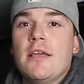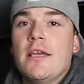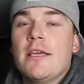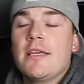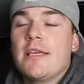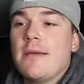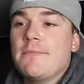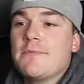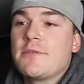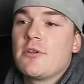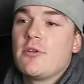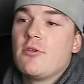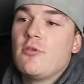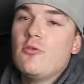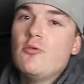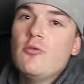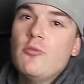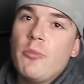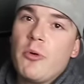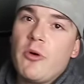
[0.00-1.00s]
Ich habe so ein
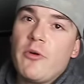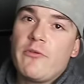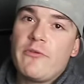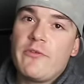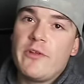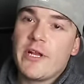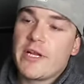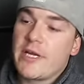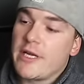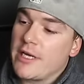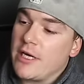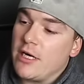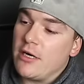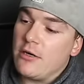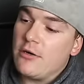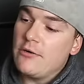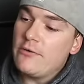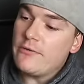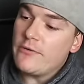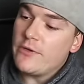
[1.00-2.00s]
U-Profil
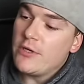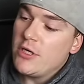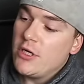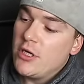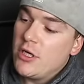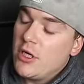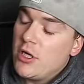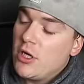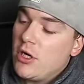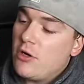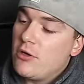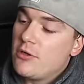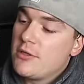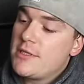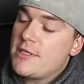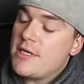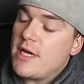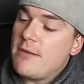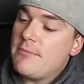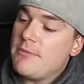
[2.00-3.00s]
gekauft
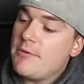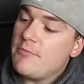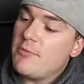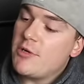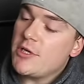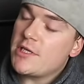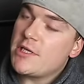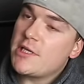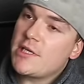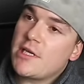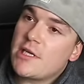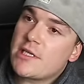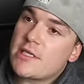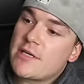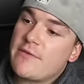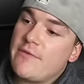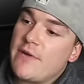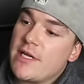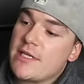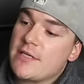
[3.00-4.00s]
und damit möchte ich jetzt
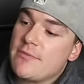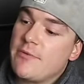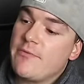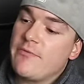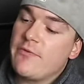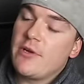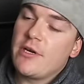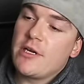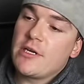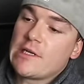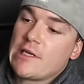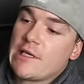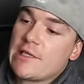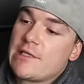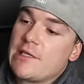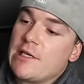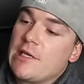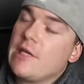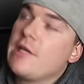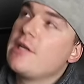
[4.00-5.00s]
quasi bewirken,
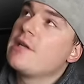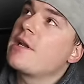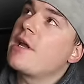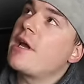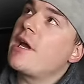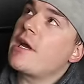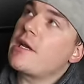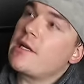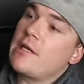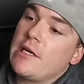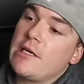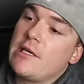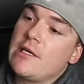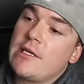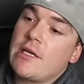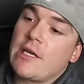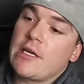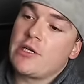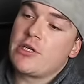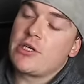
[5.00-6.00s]
dass sie indirekt an die
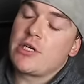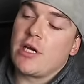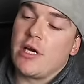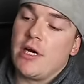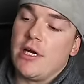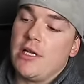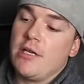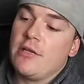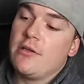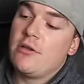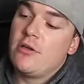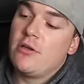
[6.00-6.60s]
Decke strahlen.